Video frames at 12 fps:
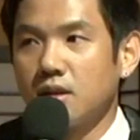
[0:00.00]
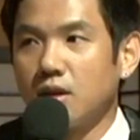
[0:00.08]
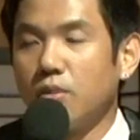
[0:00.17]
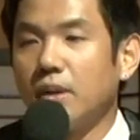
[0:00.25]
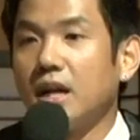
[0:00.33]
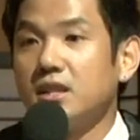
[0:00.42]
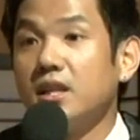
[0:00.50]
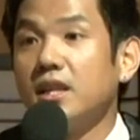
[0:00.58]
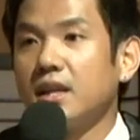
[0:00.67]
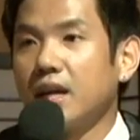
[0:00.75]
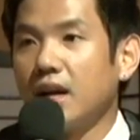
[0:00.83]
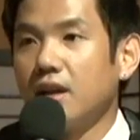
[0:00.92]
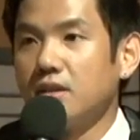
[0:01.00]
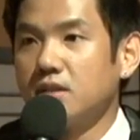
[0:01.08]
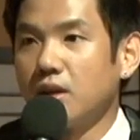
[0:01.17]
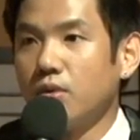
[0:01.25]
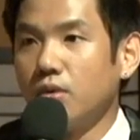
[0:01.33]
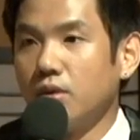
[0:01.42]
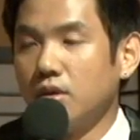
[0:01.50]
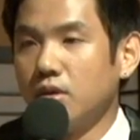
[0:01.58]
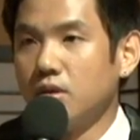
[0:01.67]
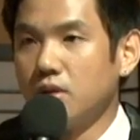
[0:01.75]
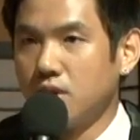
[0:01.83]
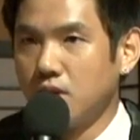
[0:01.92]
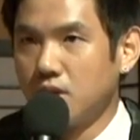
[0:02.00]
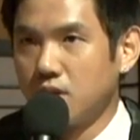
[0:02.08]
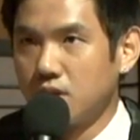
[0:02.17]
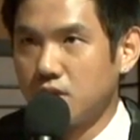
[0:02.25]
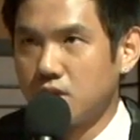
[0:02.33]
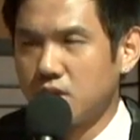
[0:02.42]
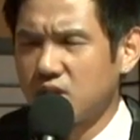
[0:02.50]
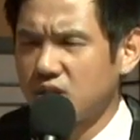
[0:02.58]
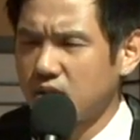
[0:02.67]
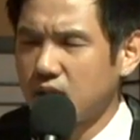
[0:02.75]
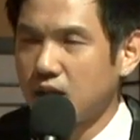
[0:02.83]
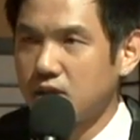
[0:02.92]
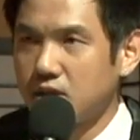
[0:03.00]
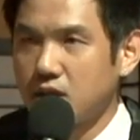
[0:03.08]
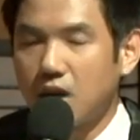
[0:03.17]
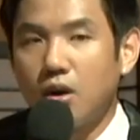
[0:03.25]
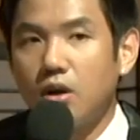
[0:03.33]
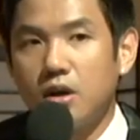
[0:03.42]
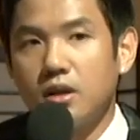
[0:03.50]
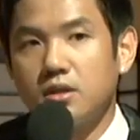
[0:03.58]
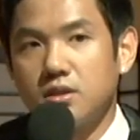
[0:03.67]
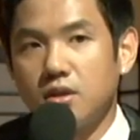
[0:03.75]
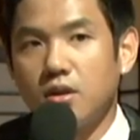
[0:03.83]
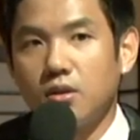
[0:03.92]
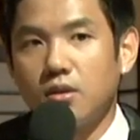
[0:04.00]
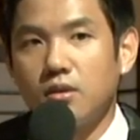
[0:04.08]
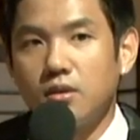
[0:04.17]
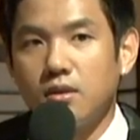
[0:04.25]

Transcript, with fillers: 那我爸已经离开了，在我大概是高二的时候，